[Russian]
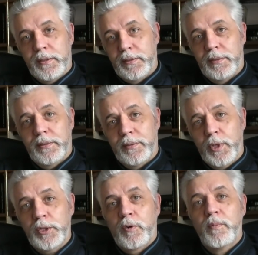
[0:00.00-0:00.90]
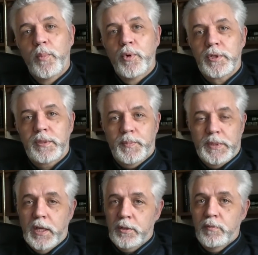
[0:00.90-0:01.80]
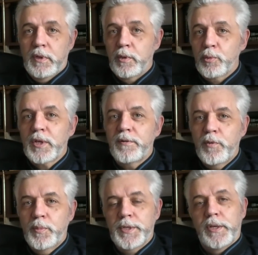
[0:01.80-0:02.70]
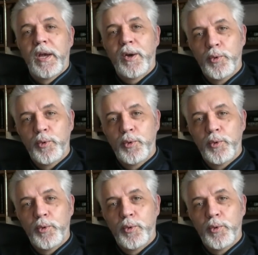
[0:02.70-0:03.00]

э, у которого мозг подготовлен русофобски,